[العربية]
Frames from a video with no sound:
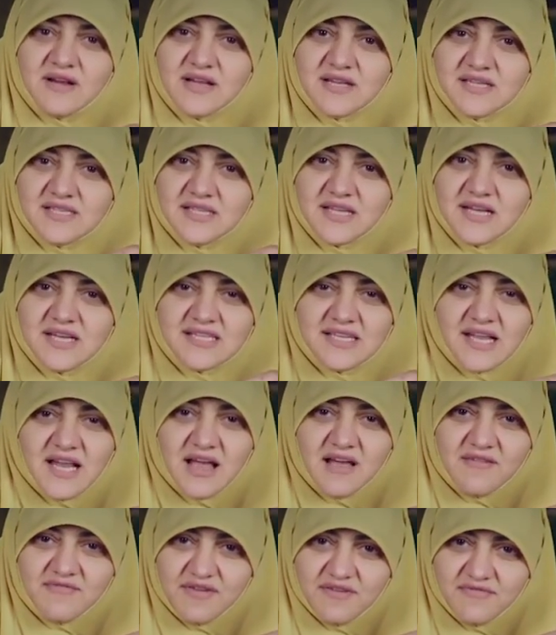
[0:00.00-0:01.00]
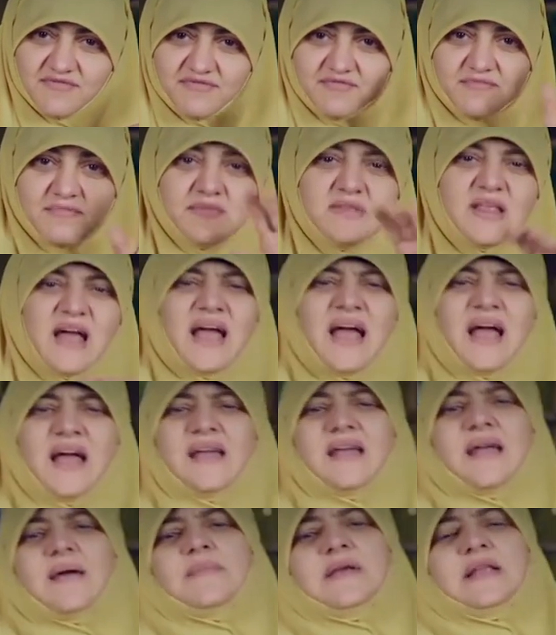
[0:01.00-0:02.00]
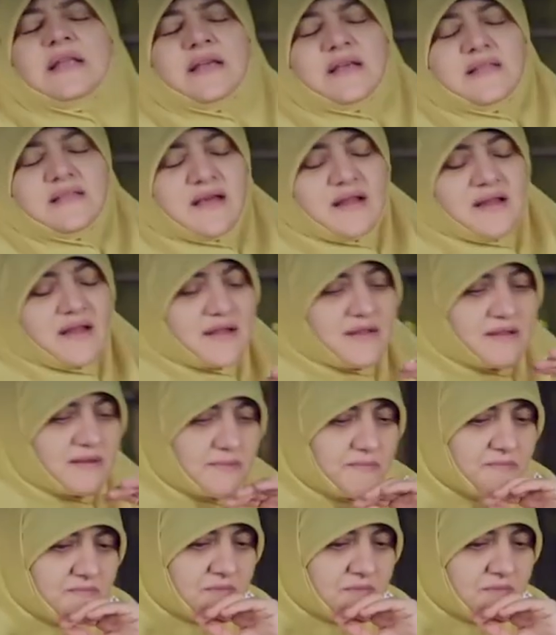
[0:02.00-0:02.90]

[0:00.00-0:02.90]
السنيكس الخفيف ده جميل جدا جدا